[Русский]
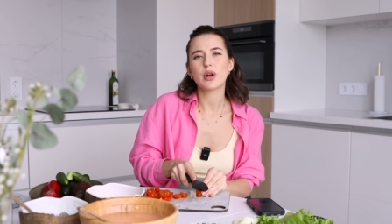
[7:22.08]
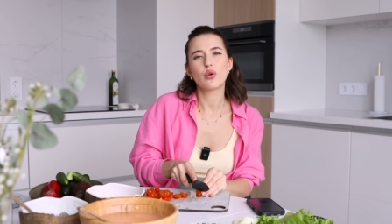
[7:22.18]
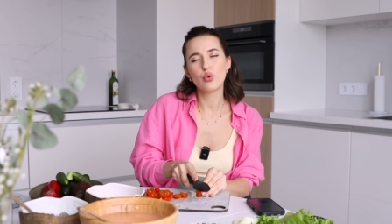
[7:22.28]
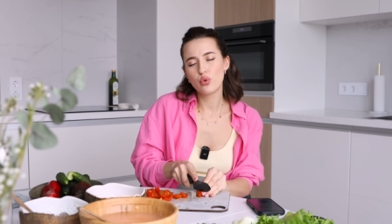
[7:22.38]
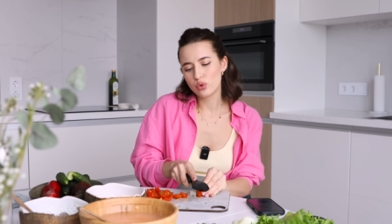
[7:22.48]

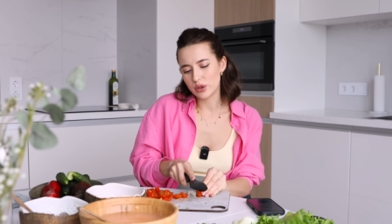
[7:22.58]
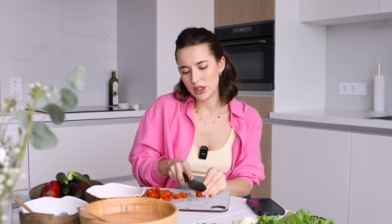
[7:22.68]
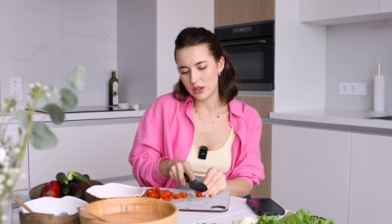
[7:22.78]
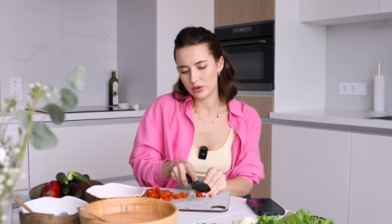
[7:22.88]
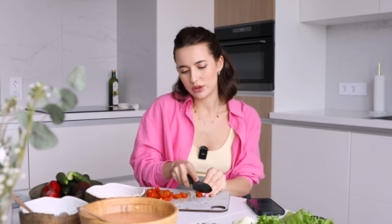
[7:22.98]

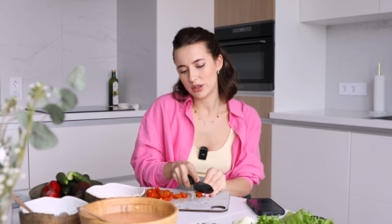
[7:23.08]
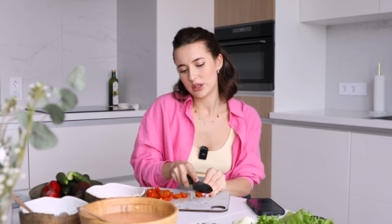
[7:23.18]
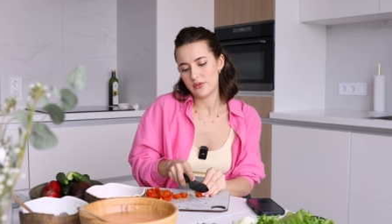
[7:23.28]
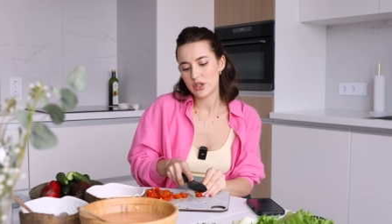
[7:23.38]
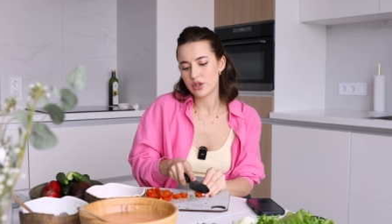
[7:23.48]
прогулки, то есть это
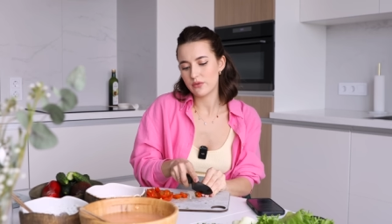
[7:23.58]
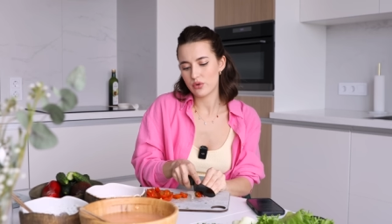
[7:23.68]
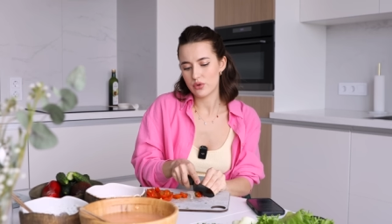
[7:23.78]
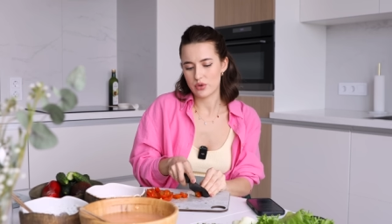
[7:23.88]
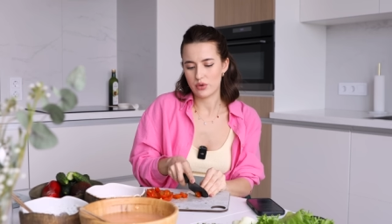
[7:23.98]
свежий
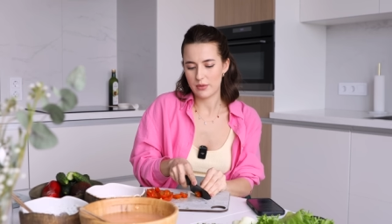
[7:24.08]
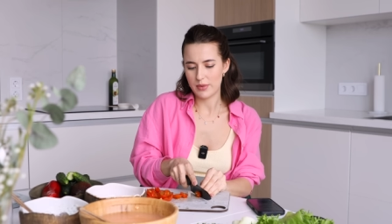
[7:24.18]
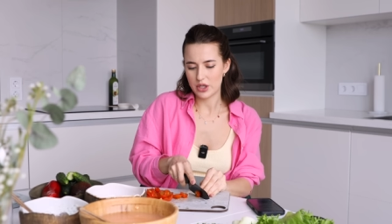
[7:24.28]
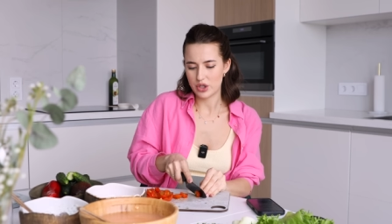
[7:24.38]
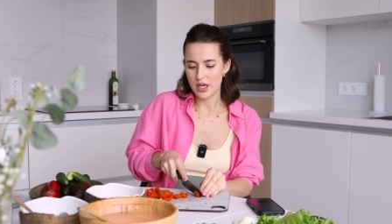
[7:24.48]
воздух,
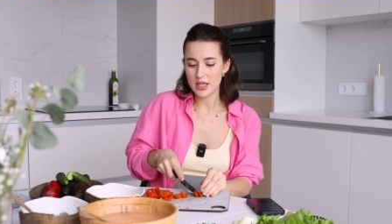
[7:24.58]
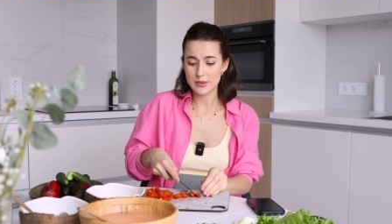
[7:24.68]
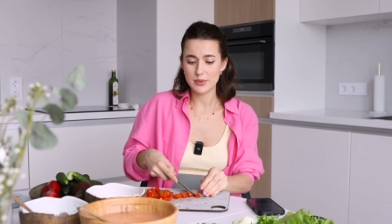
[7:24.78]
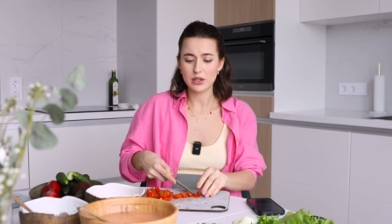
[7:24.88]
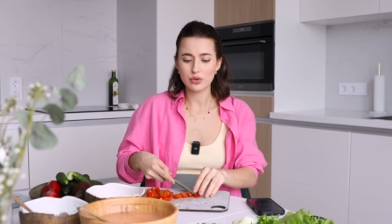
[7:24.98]
опять же, да,
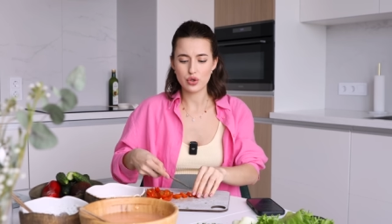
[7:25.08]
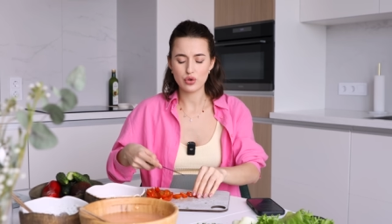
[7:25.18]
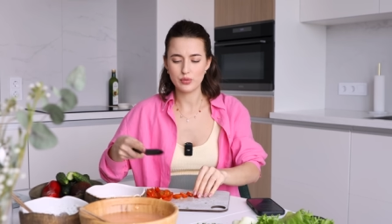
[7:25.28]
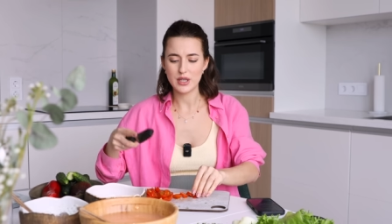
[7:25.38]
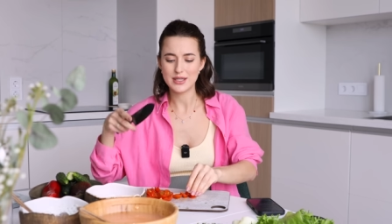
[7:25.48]
несмотря на то,
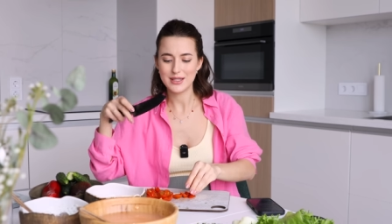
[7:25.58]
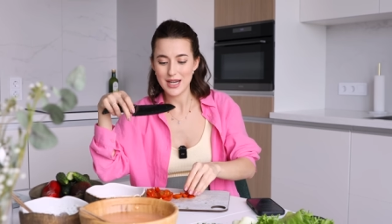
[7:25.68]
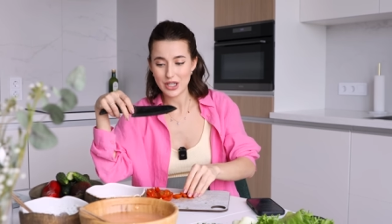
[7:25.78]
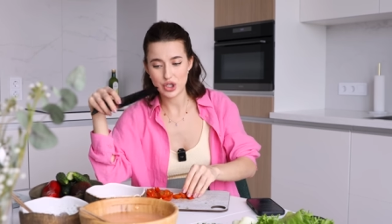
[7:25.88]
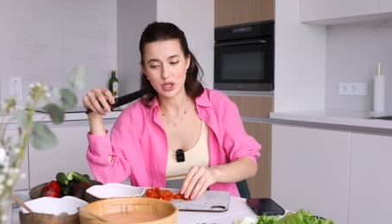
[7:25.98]
что у меня
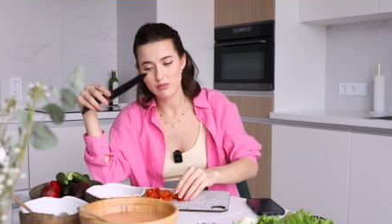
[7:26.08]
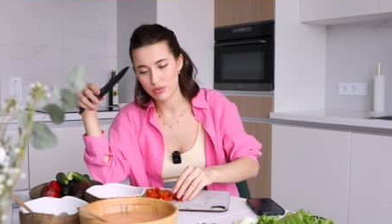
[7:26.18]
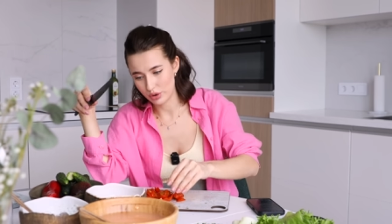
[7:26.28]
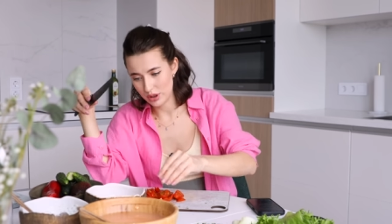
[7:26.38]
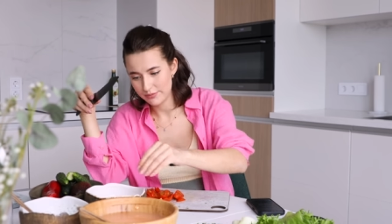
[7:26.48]
сидячая
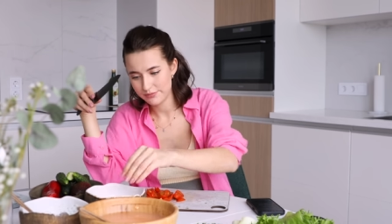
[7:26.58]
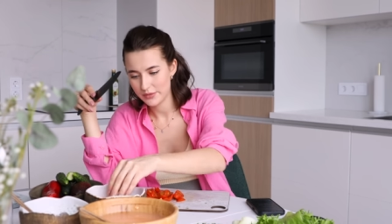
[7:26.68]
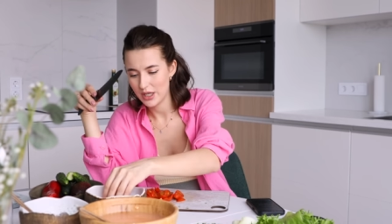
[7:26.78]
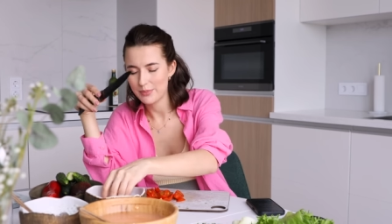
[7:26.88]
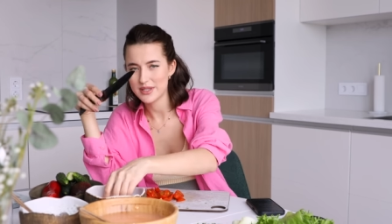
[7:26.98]
работа,
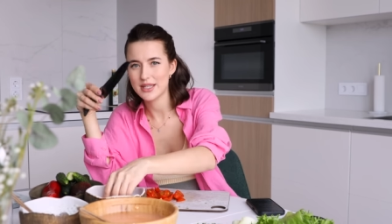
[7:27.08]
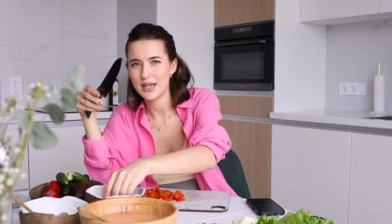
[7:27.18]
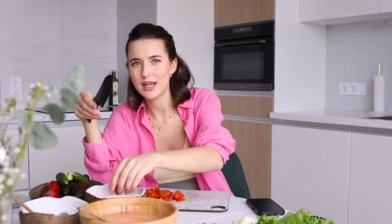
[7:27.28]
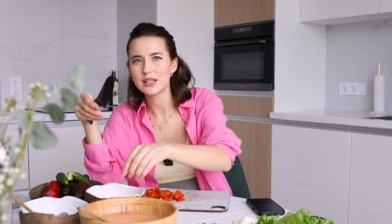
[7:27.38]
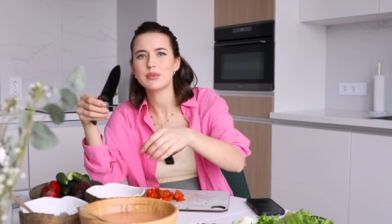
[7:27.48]
я
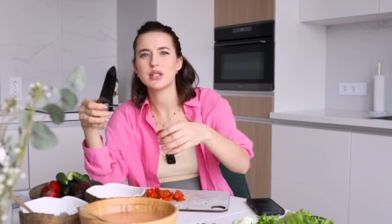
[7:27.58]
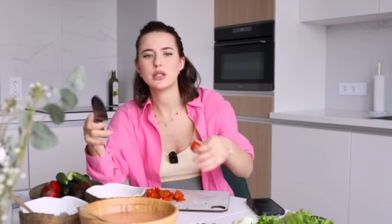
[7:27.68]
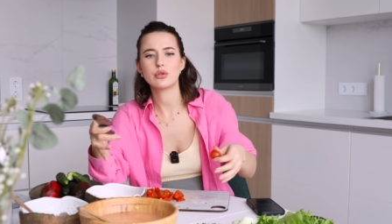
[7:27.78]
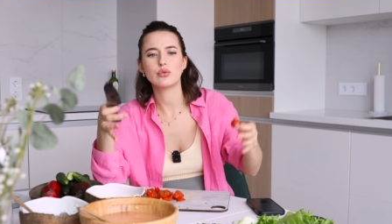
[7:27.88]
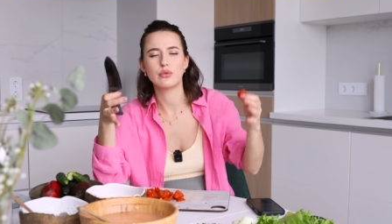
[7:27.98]
постоянно
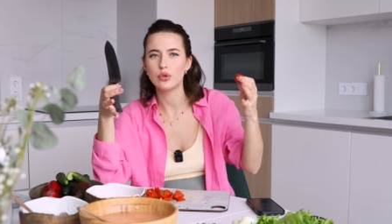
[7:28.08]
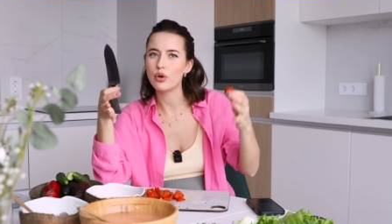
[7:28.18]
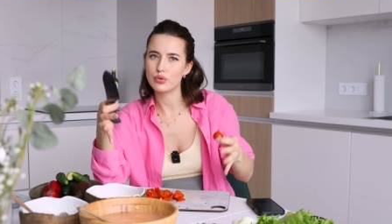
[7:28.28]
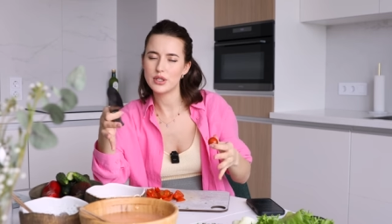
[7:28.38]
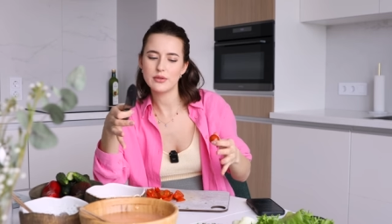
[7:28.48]
монтирую в
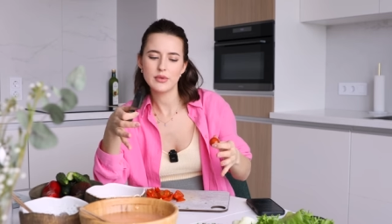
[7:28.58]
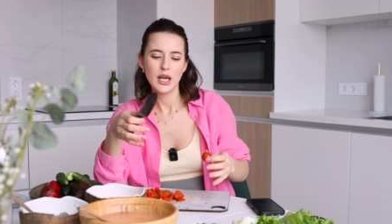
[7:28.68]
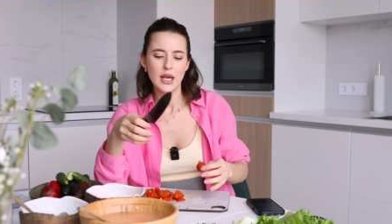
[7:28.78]
ноуте.